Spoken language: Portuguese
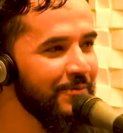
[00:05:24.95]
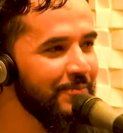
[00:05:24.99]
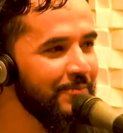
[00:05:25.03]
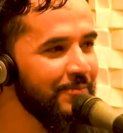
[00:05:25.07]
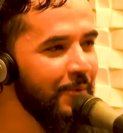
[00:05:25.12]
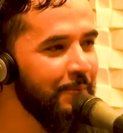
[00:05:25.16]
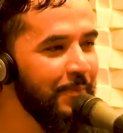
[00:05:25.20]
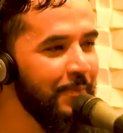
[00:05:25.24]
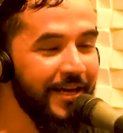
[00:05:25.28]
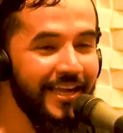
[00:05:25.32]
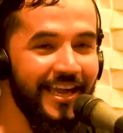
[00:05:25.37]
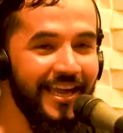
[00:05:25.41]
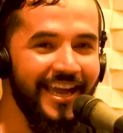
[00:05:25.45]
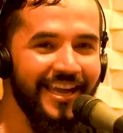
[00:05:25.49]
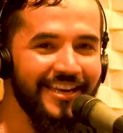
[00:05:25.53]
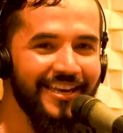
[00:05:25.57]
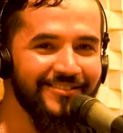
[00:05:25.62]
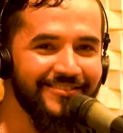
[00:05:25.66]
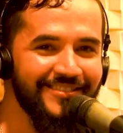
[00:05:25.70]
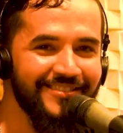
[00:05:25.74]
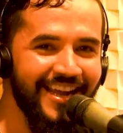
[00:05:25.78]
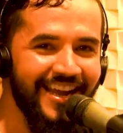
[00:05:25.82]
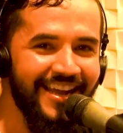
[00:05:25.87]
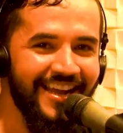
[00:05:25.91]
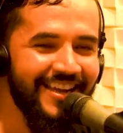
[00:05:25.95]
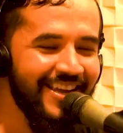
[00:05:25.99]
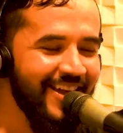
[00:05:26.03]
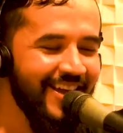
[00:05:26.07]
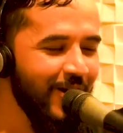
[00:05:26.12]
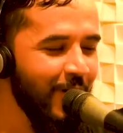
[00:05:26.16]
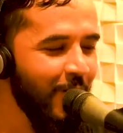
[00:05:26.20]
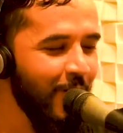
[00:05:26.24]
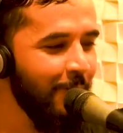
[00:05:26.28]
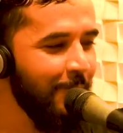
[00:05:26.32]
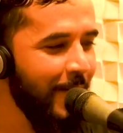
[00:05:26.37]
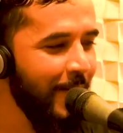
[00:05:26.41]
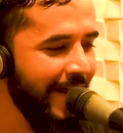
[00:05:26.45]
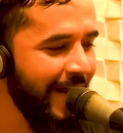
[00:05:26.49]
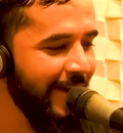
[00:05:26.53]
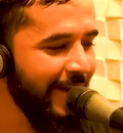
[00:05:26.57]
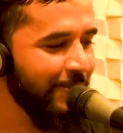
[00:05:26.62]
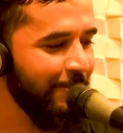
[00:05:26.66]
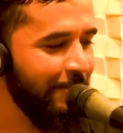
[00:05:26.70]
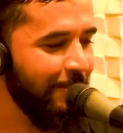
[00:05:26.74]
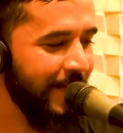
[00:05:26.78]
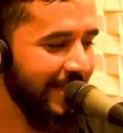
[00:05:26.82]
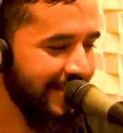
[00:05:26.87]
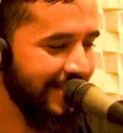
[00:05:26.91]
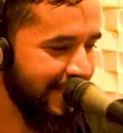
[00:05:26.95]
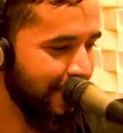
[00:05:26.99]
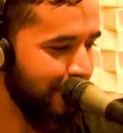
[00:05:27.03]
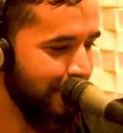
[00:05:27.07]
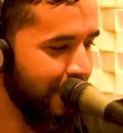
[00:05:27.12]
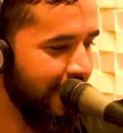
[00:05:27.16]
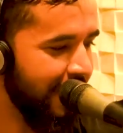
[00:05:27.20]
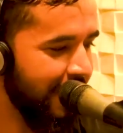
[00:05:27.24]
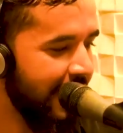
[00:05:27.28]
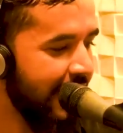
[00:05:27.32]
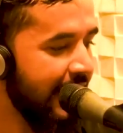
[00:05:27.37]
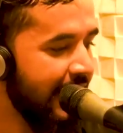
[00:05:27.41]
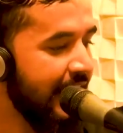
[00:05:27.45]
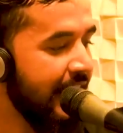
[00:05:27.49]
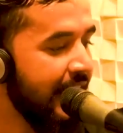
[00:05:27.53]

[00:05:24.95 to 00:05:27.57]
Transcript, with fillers: Meu, meu pequeno, né? O pequeno príncipe.